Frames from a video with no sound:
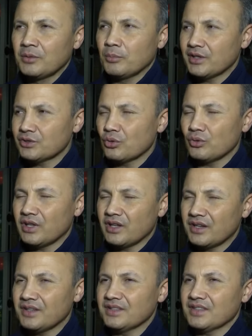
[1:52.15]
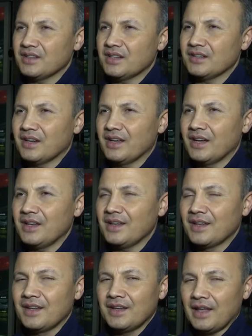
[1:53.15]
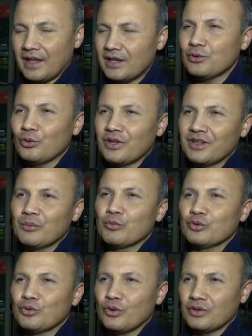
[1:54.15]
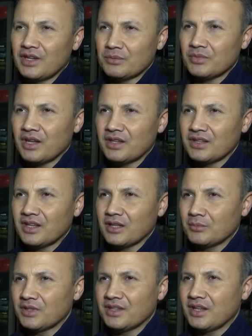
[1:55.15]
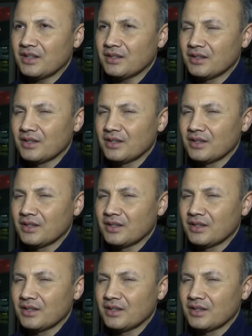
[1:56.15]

Başka ülkelerin insanların hayali. Elinde olanla mutlu ol derdim kendi kendime telkin